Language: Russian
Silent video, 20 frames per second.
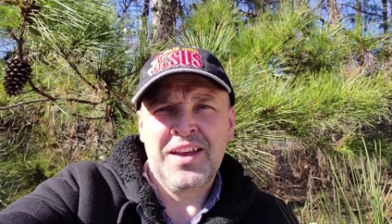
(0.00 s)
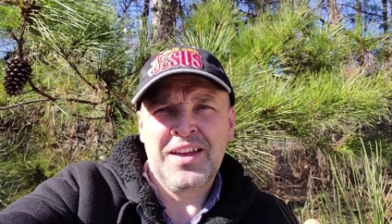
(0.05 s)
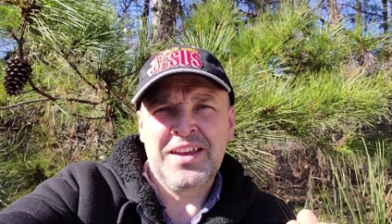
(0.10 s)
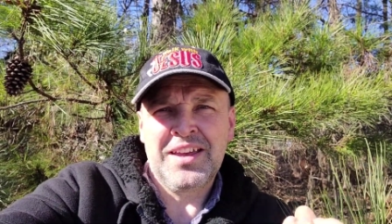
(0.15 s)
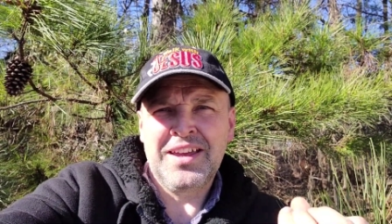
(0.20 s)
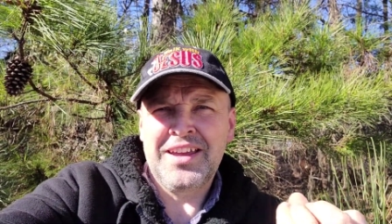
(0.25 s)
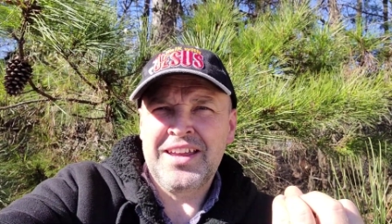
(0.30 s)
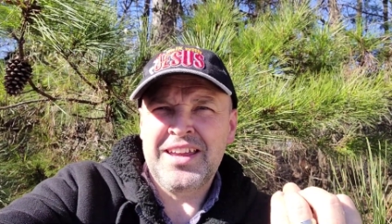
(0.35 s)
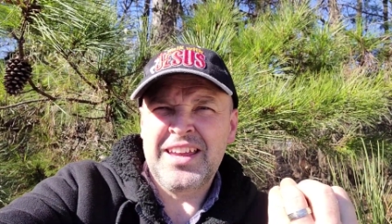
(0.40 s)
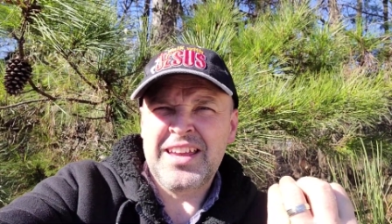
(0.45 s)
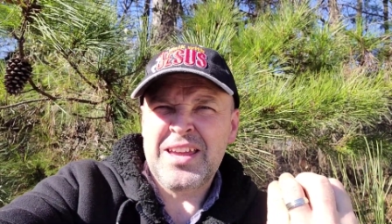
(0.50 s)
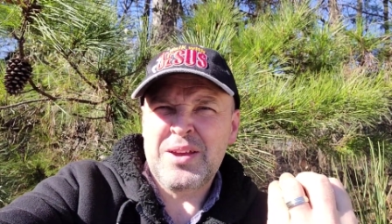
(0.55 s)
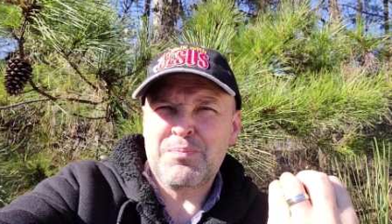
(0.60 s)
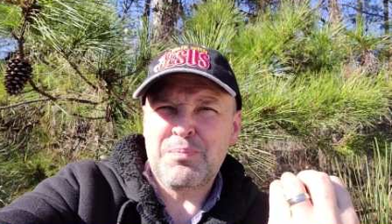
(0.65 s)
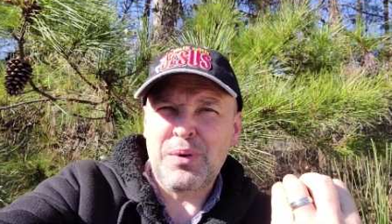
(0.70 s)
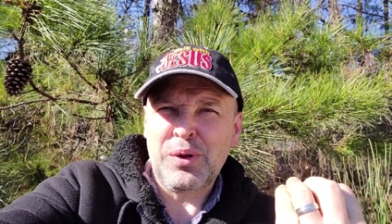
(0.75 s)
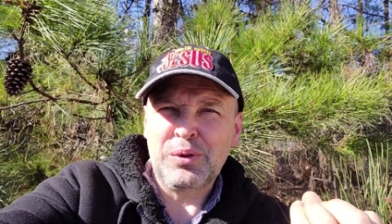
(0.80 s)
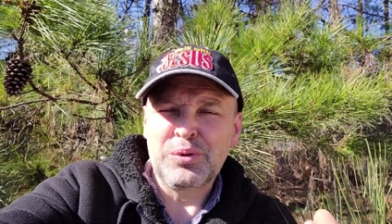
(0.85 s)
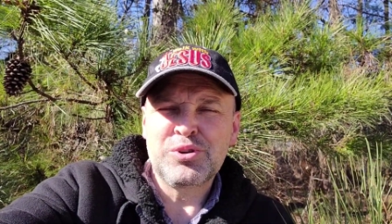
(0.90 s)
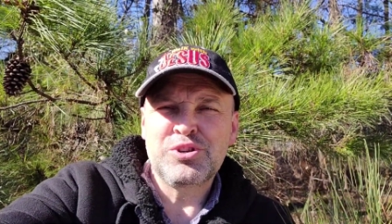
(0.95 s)
и, и
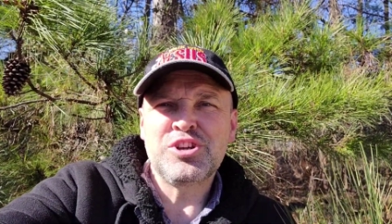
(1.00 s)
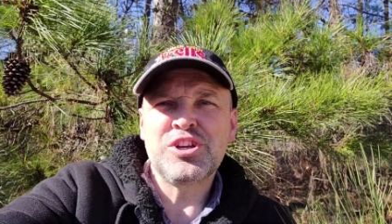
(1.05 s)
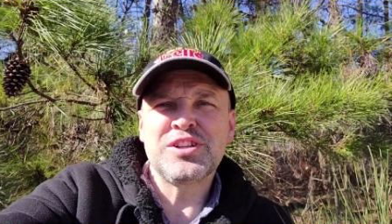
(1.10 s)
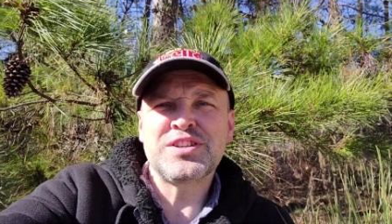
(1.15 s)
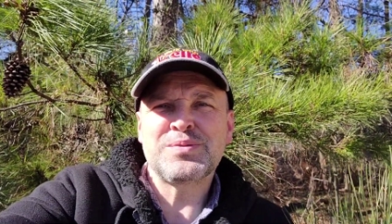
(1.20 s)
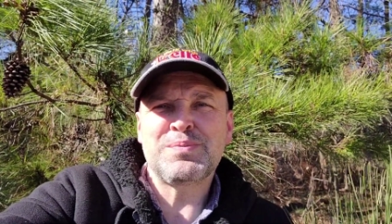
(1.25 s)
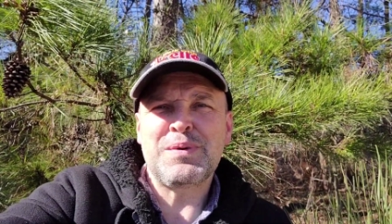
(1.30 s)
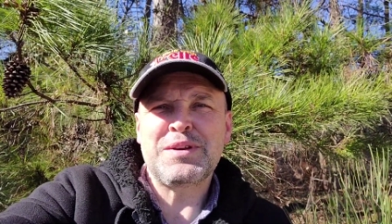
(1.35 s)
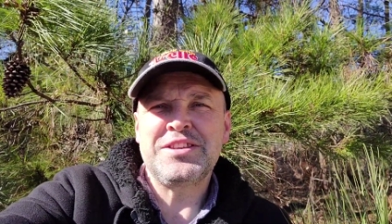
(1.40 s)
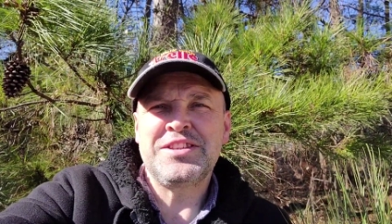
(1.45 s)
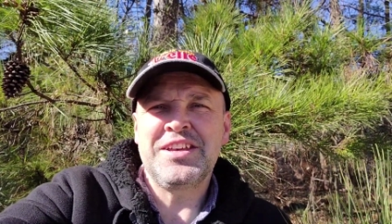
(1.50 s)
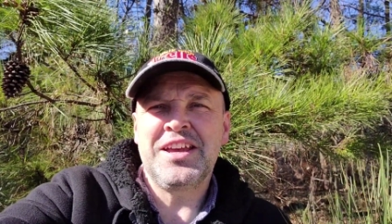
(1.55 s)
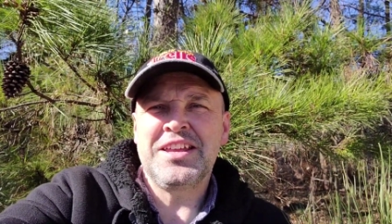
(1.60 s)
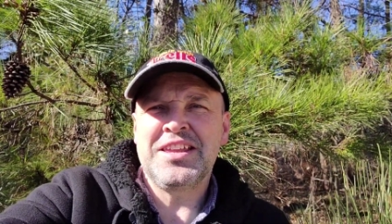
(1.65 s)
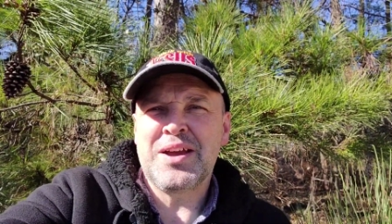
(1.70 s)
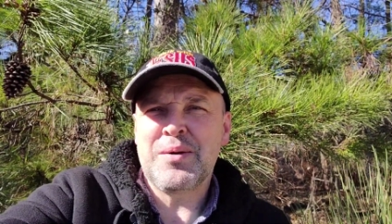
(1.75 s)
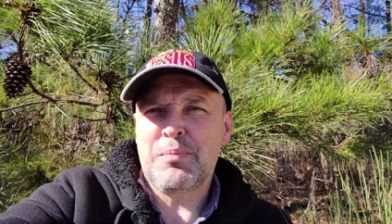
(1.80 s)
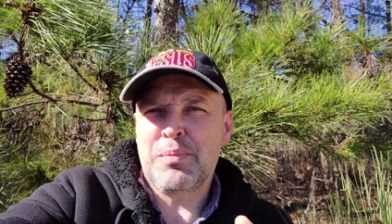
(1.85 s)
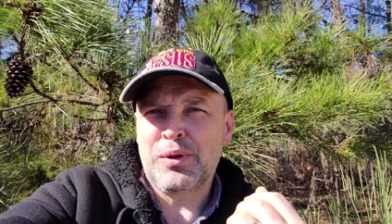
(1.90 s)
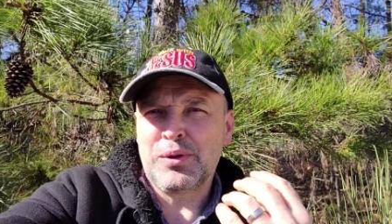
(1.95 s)
получил
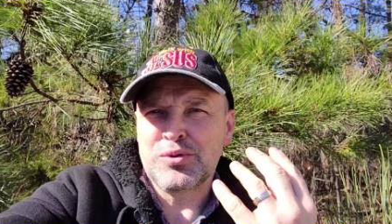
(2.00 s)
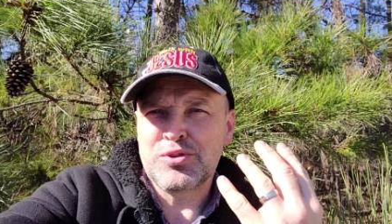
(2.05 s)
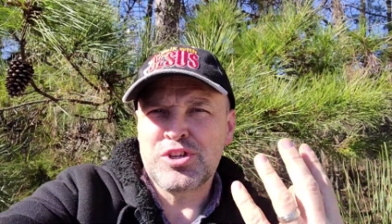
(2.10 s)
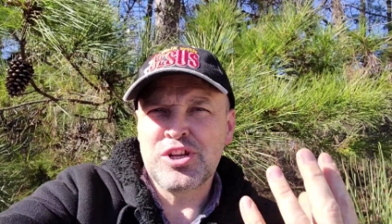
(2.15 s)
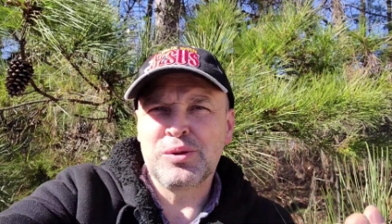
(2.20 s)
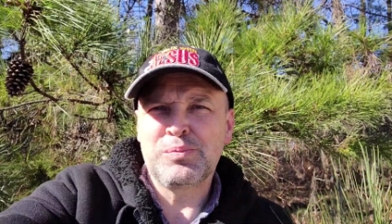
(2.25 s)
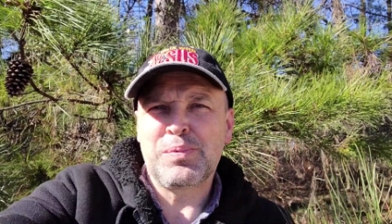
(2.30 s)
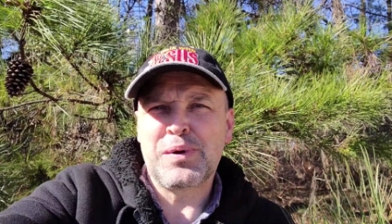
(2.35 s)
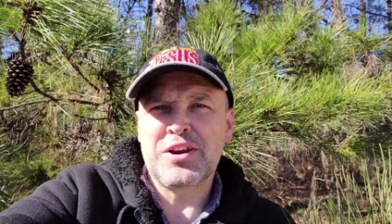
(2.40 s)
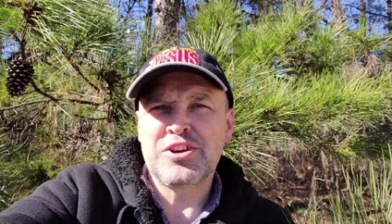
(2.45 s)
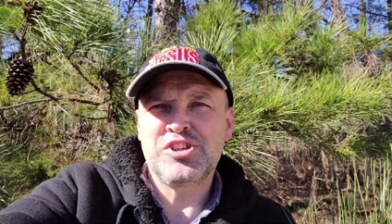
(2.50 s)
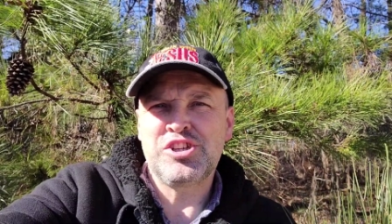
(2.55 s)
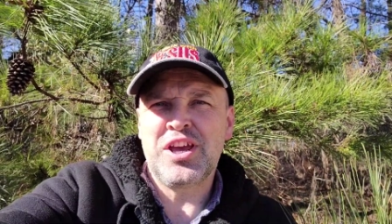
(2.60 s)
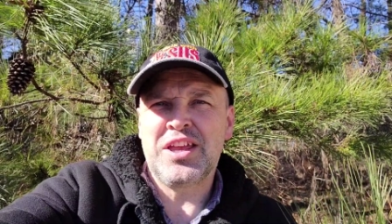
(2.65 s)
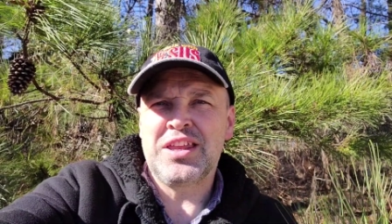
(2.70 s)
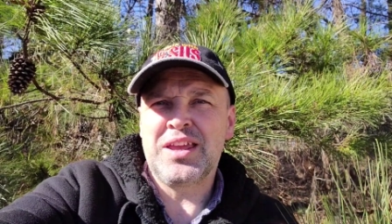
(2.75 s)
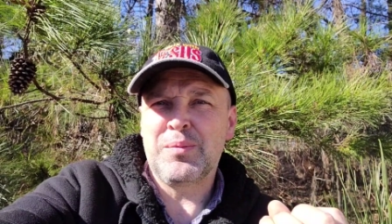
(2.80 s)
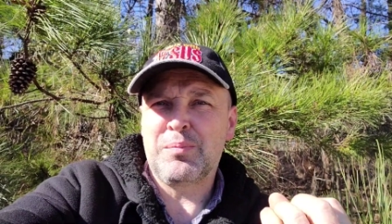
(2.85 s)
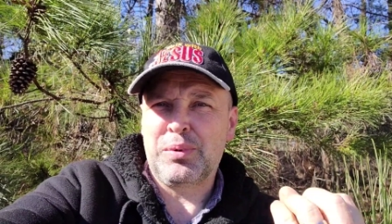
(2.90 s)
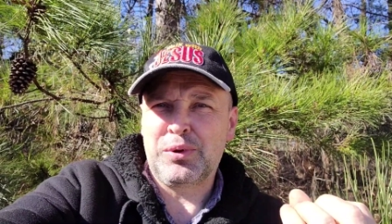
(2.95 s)
спасение, получил
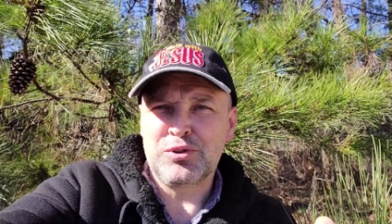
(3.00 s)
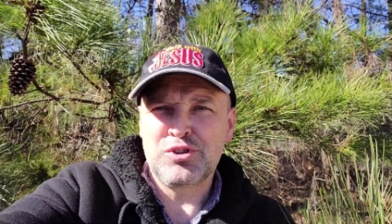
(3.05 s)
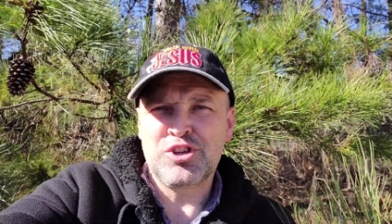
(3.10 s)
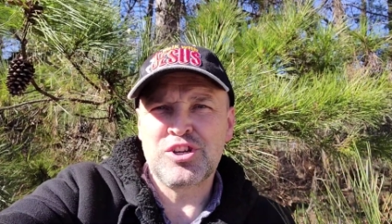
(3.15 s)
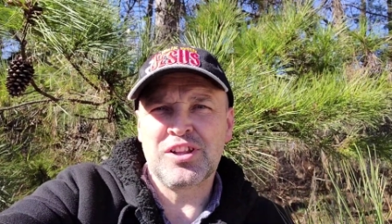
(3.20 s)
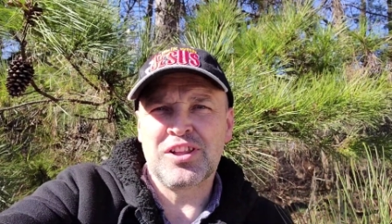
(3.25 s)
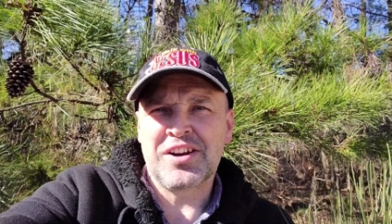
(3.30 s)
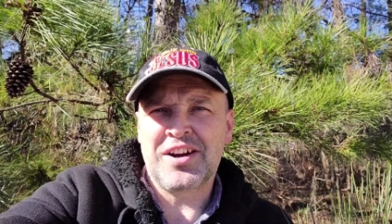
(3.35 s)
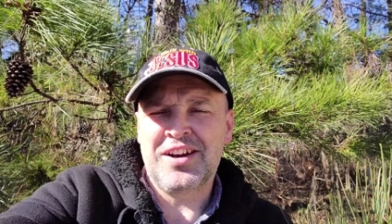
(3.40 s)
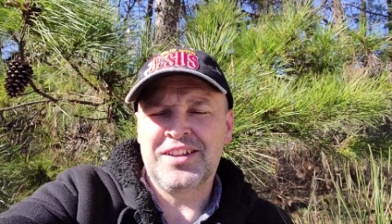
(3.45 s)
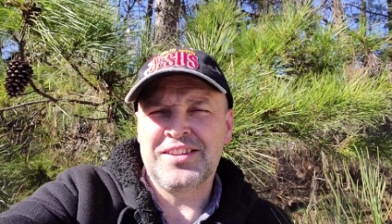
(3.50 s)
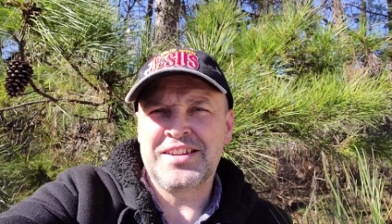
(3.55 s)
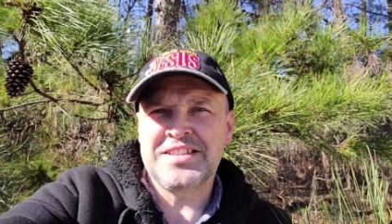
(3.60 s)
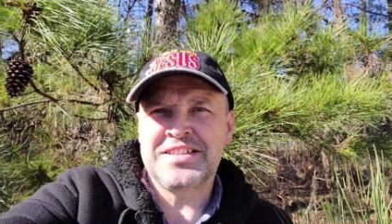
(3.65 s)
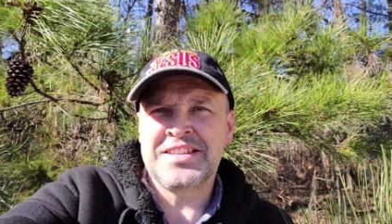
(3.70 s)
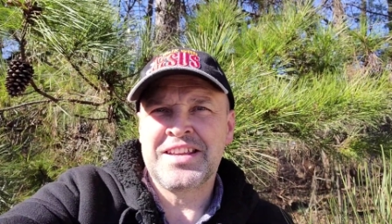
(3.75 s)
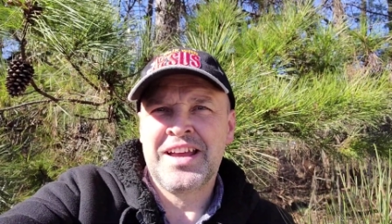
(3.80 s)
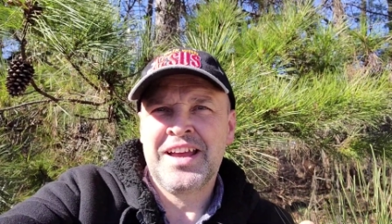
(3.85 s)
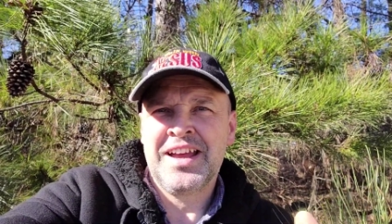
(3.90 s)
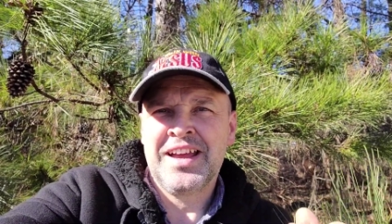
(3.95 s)
прощение, получил
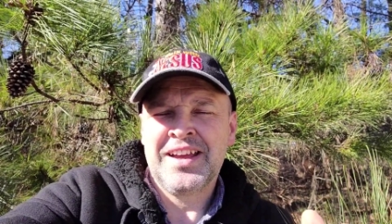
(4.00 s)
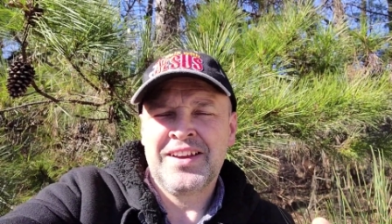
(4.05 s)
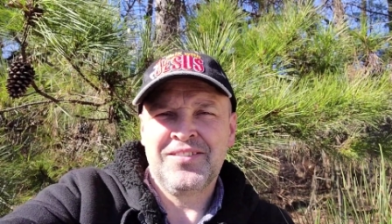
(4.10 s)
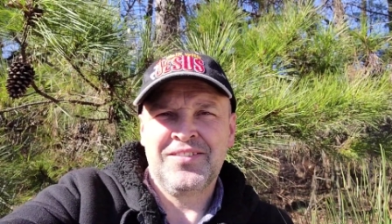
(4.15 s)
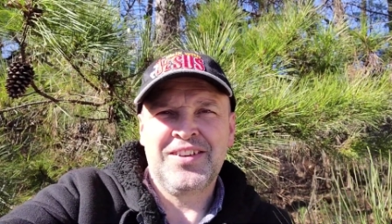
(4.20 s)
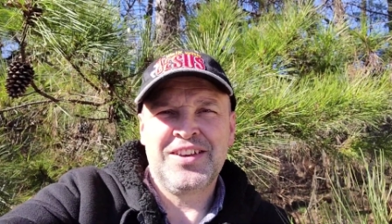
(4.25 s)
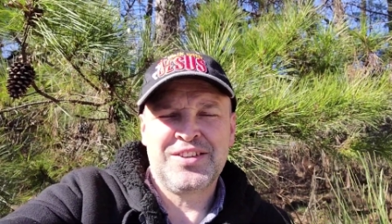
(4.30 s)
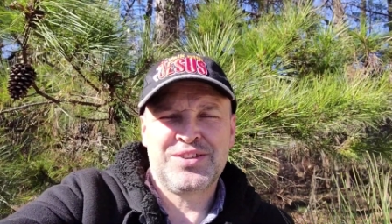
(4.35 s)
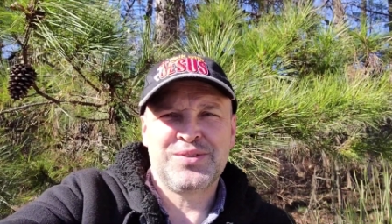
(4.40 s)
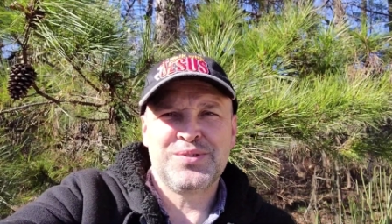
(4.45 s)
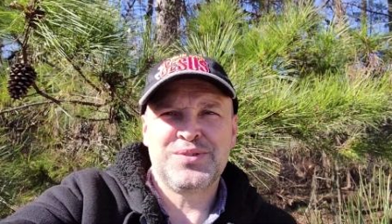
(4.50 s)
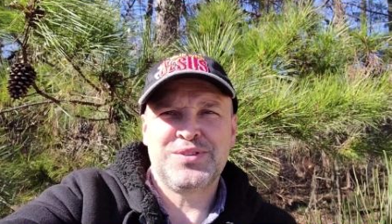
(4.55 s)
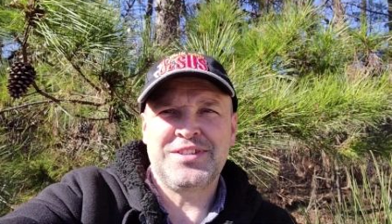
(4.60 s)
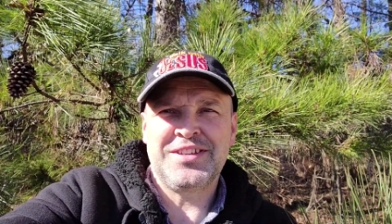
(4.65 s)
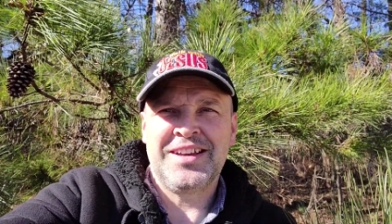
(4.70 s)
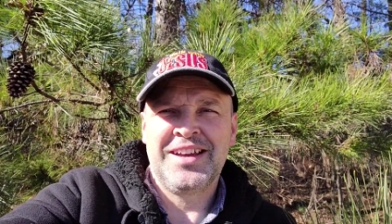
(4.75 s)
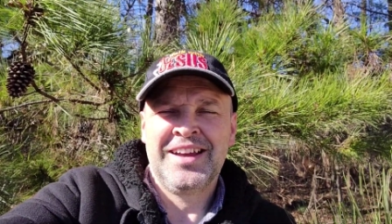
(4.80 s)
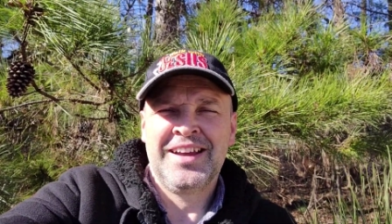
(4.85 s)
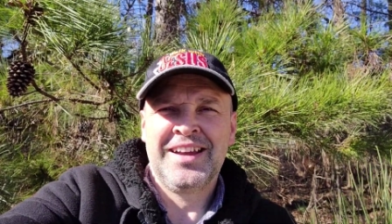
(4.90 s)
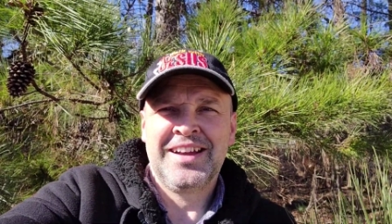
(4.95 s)
радость в
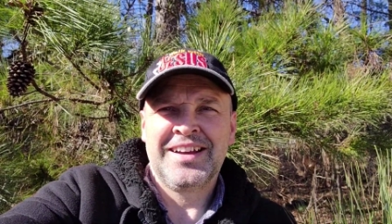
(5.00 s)
Иисусе